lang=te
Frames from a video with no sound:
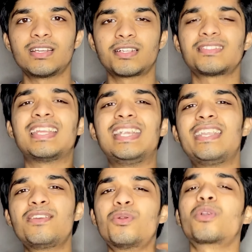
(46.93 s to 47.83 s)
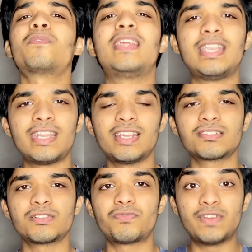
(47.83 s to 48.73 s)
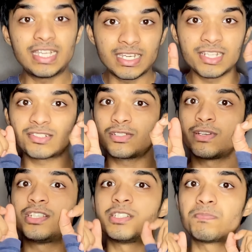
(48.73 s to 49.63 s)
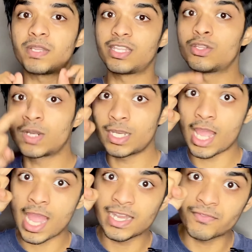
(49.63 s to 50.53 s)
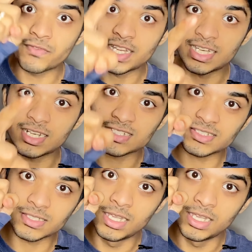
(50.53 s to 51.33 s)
అసలు ఏంటి గొడవ ఏంటి అసలు ఫిట్నెస్లో నేను చెప్తున్నాను ఎందుకంటే ఆయన ఫిట్నెస్